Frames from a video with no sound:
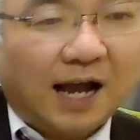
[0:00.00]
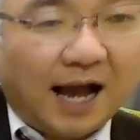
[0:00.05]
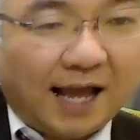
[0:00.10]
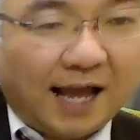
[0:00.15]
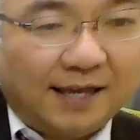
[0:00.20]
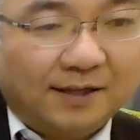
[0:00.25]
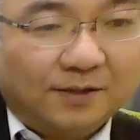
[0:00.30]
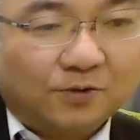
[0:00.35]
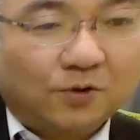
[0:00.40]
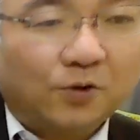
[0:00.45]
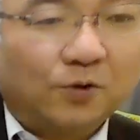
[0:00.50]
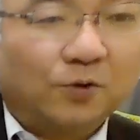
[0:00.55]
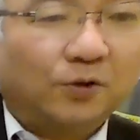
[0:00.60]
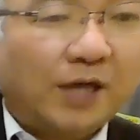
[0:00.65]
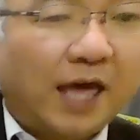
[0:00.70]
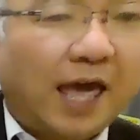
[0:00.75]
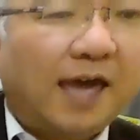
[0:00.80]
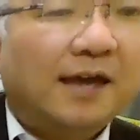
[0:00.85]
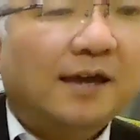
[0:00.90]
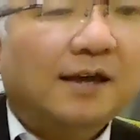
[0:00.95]
はい、というこ
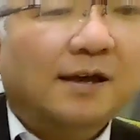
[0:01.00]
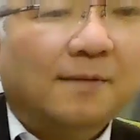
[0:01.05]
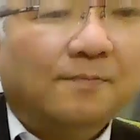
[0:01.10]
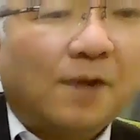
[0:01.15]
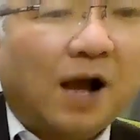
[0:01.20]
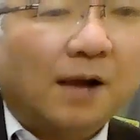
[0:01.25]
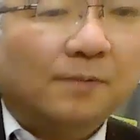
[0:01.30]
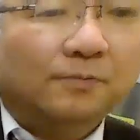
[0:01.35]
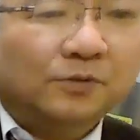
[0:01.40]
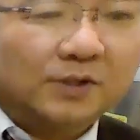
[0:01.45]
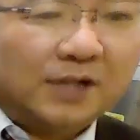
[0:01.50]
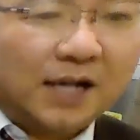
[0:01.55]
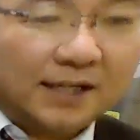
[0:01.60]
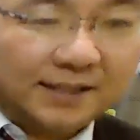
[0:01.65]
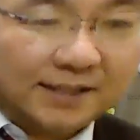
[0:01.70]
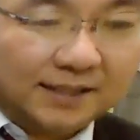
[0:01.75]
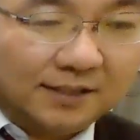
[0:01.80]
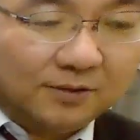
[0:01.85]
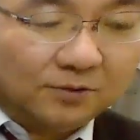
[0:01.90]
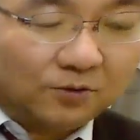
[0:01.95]
とで、まあ、
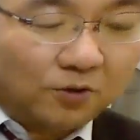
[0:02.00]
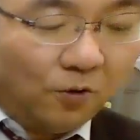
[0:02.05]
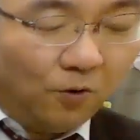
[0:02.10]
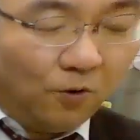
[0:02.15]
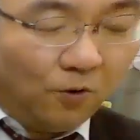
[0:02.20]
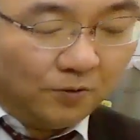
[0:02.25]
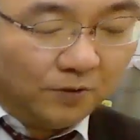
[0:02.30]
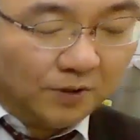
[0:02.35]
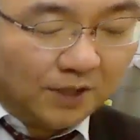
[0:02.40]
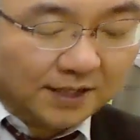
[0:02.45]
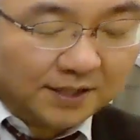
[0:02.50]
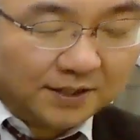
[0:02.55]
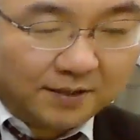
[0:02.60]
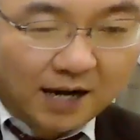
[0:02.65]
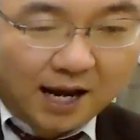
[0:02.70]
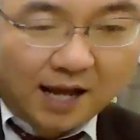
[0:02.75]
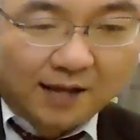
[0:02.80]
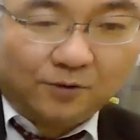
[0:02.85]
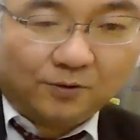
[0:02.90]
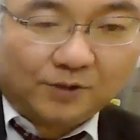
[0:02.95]
昔と同じ
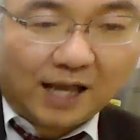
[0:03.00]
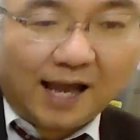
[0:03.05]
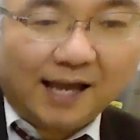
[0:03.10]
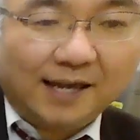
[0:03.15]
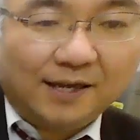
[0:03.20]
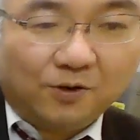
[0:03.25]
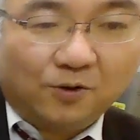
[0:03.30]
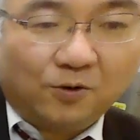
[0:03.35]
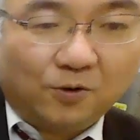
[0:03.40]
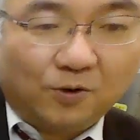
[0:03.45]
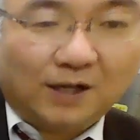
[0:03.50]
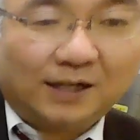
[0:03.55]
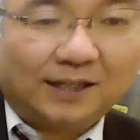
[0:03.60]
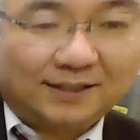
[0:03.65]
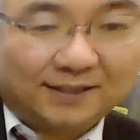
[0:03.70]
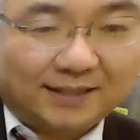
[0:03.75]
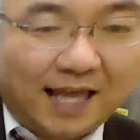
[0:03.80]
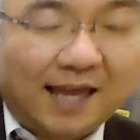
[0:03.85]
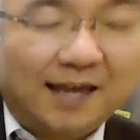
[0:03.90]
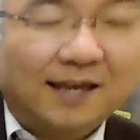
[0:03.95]
ぐらいの対応が
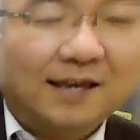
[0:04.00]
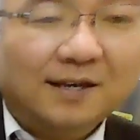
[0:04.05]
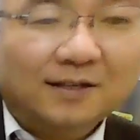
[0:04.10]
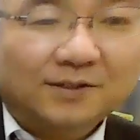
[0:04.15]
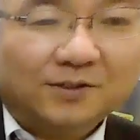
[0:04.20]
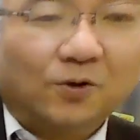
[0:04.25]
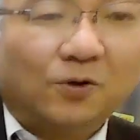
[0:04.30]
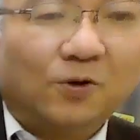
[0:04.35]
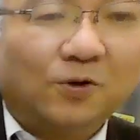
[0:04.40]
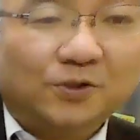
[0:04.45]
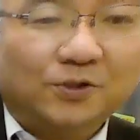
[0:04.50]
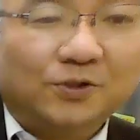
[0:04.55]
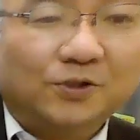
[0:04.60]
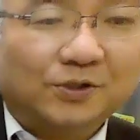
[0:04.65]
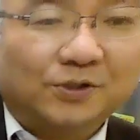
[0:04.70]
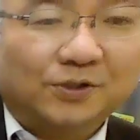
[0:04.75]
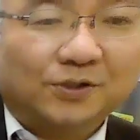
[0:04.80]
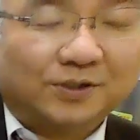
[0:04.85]
ですねそうい